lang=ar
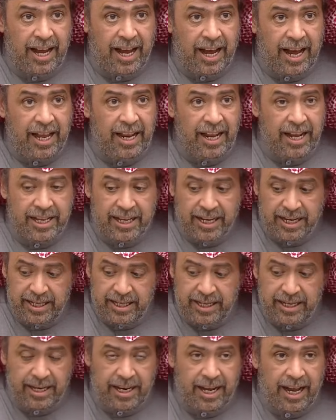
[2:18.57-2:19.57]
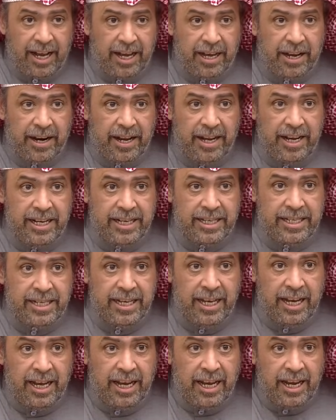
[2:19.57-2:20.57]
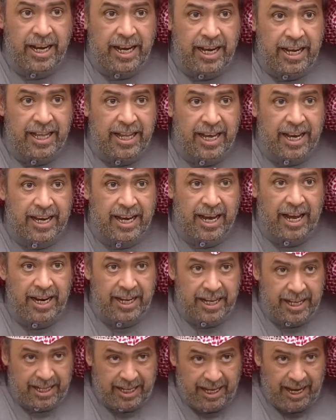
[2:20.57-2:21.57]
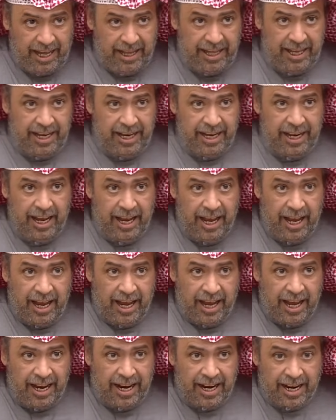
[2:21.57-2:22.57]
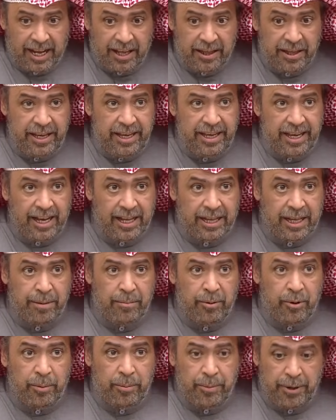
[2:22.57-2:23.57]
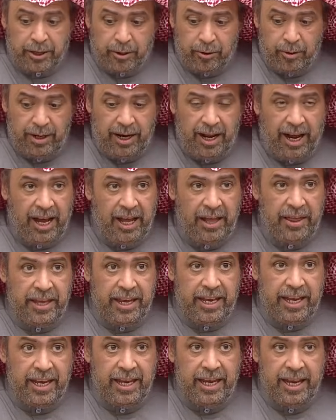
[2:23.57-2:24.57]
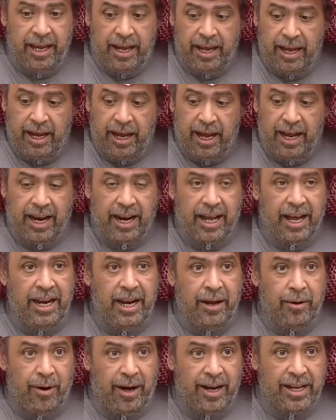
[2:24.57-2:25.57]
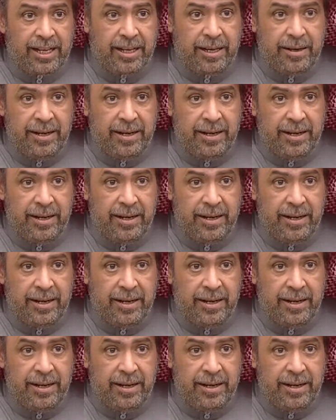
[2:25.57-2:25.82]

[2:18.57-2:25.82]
أنا أعتقد أخي الرئيس إذا كانت هذه القضية تمر بكل هذه القنوات